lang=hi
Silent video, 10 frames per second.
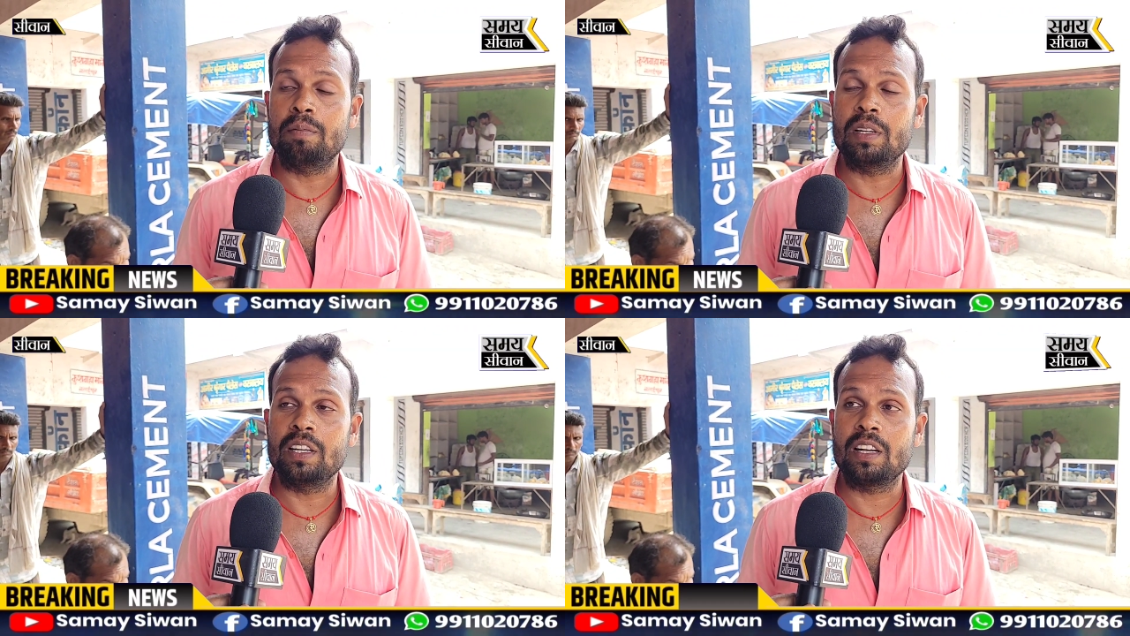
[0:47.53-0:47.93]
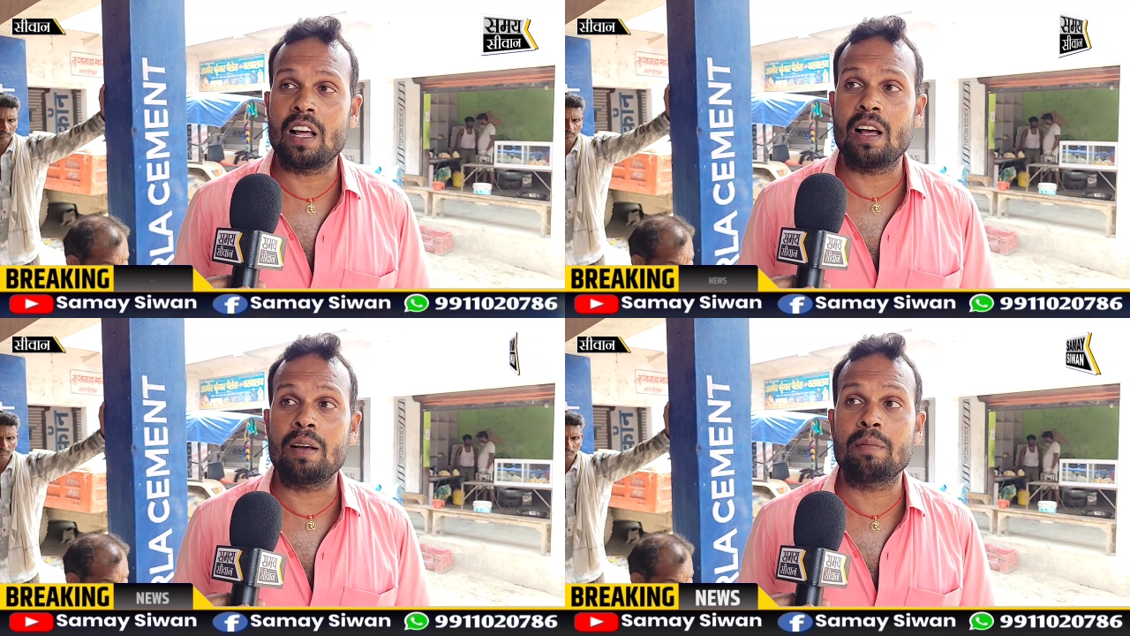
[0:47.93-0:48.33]

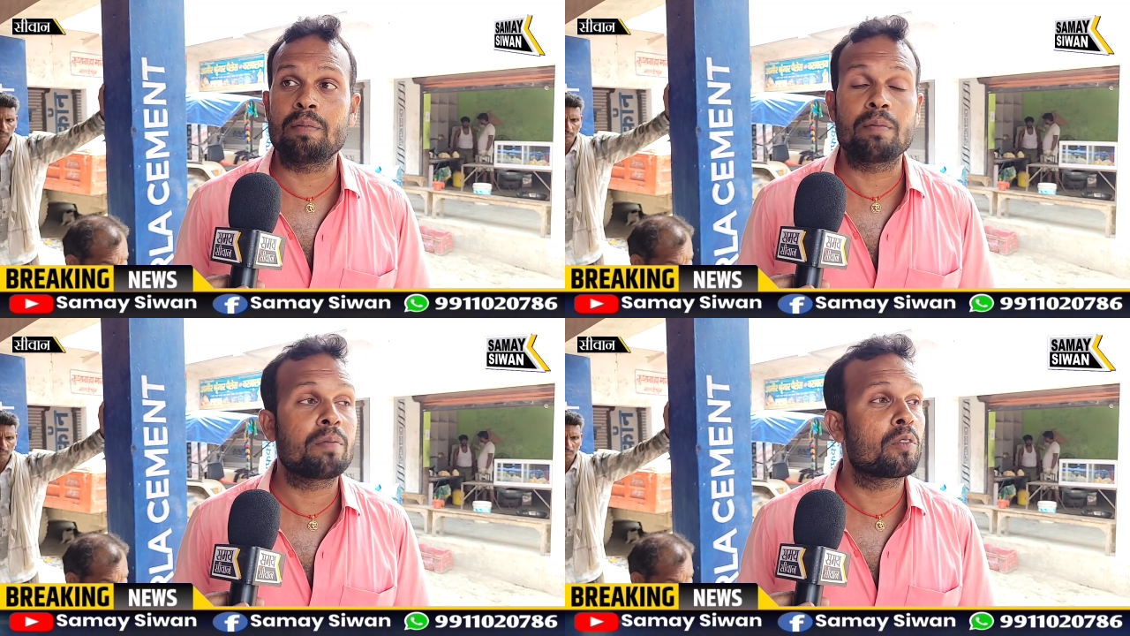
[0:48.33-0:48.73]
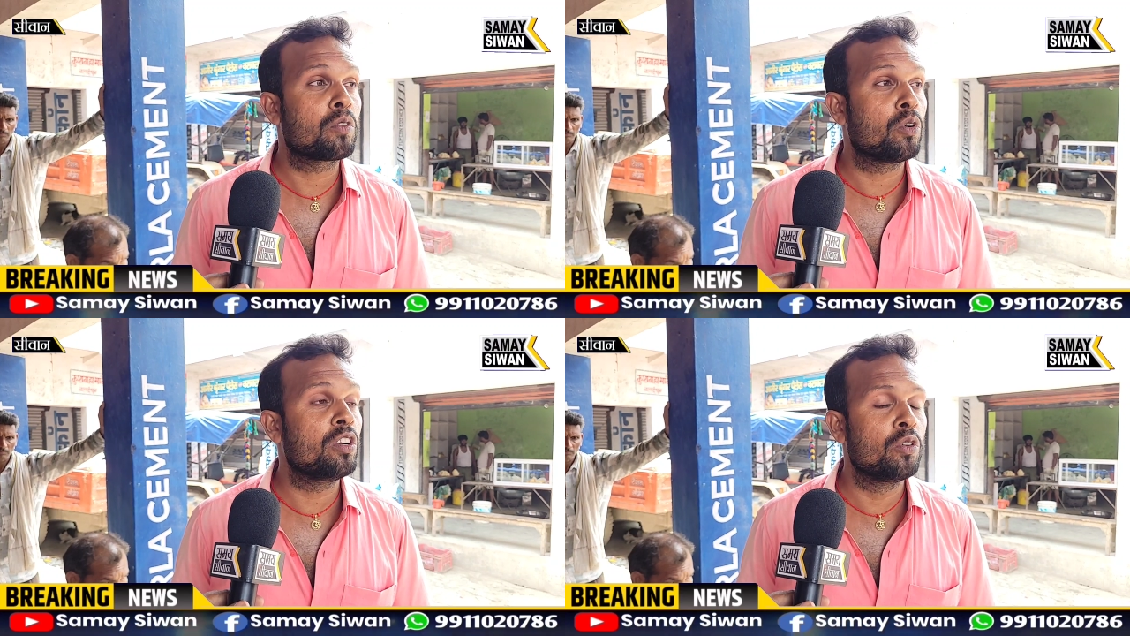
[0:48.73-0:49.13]
बिना
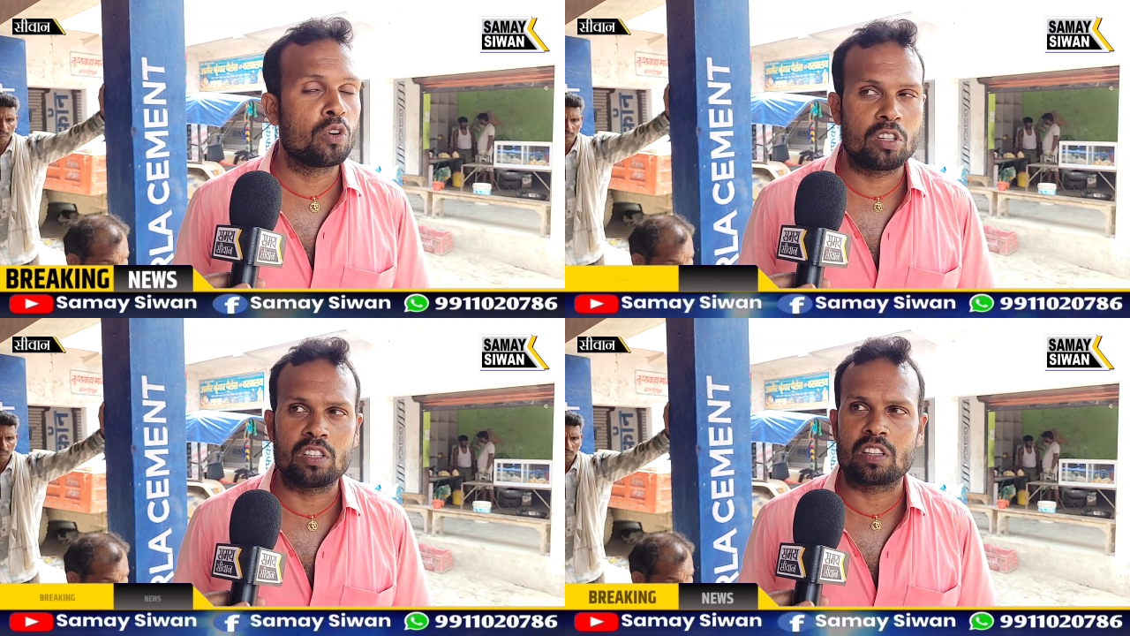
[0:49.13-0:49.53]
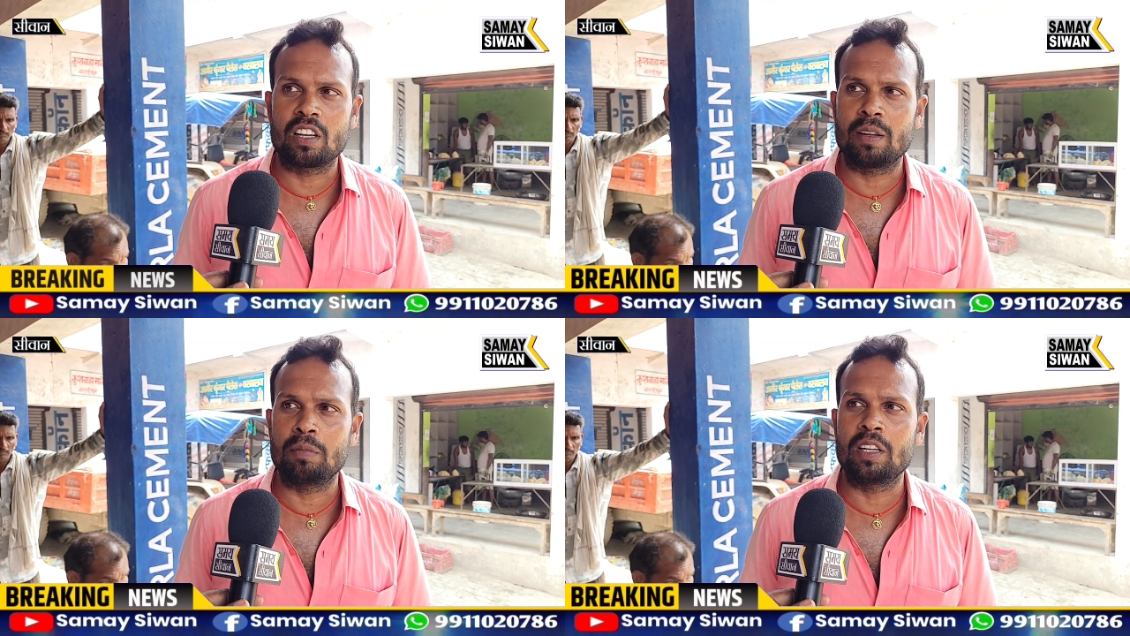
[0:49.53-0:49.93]
कोई नोटिस
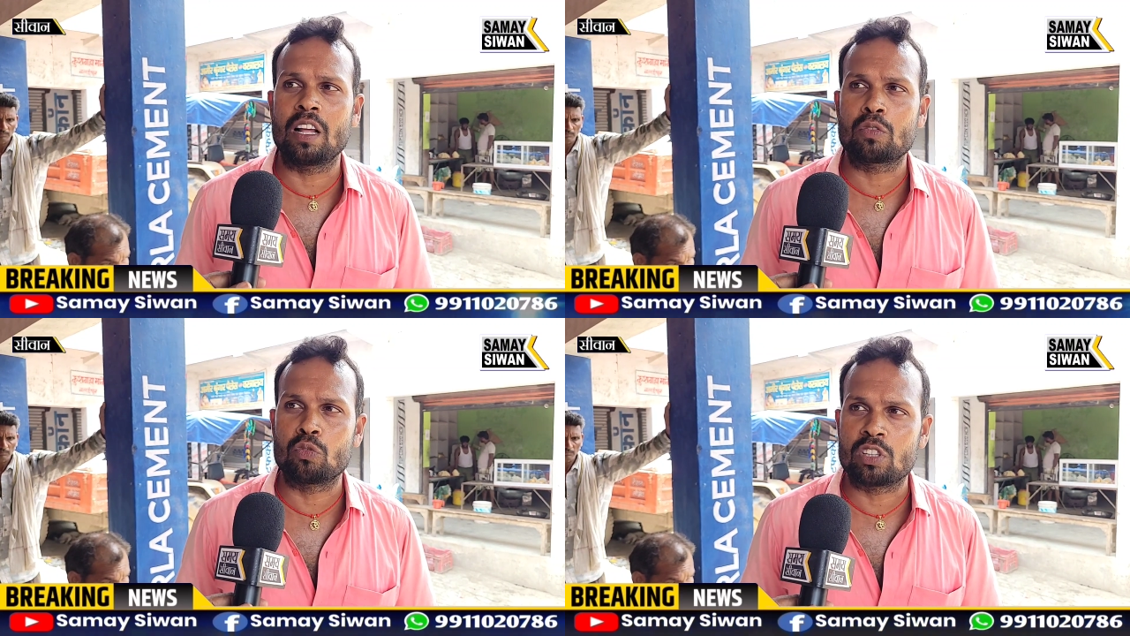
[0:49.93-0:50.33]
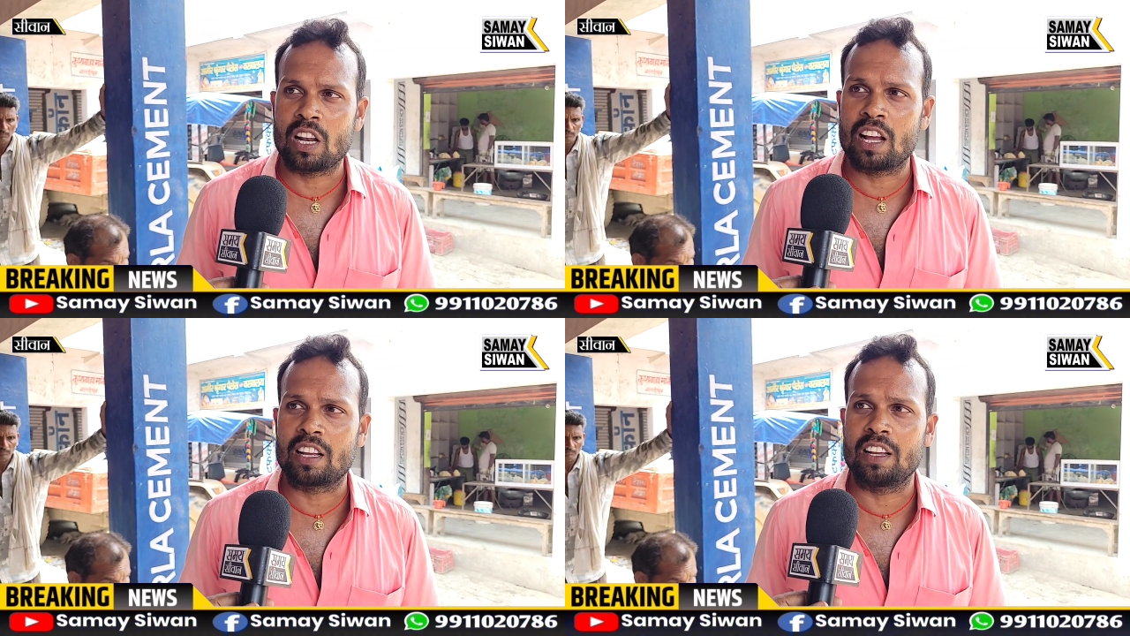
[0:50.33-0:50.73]
के बिना
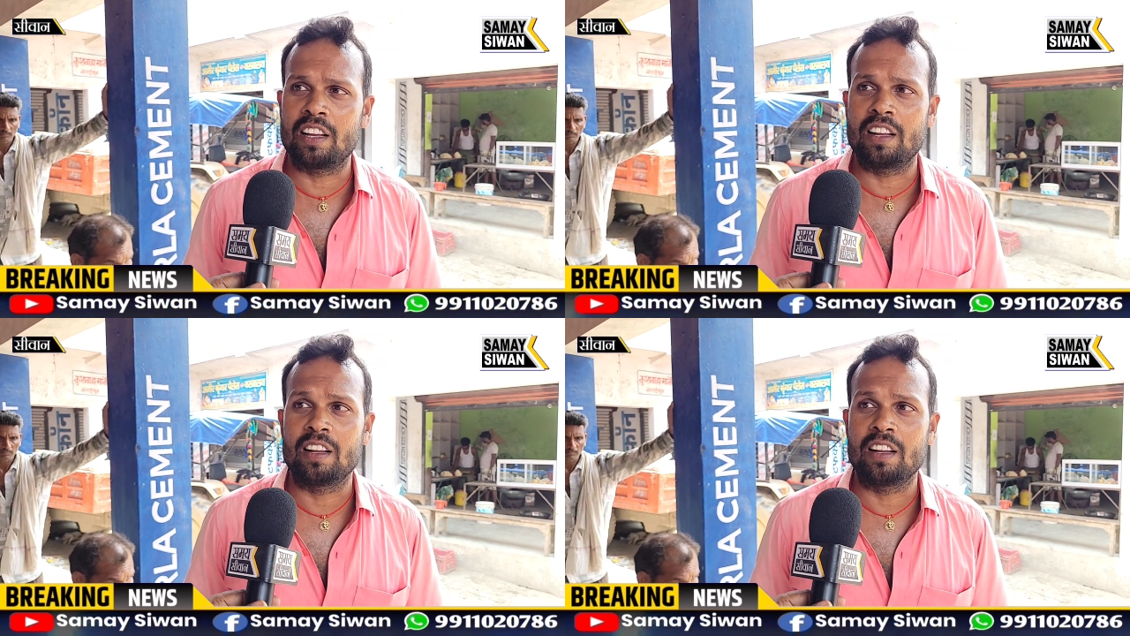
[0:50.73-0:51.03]
सूचना के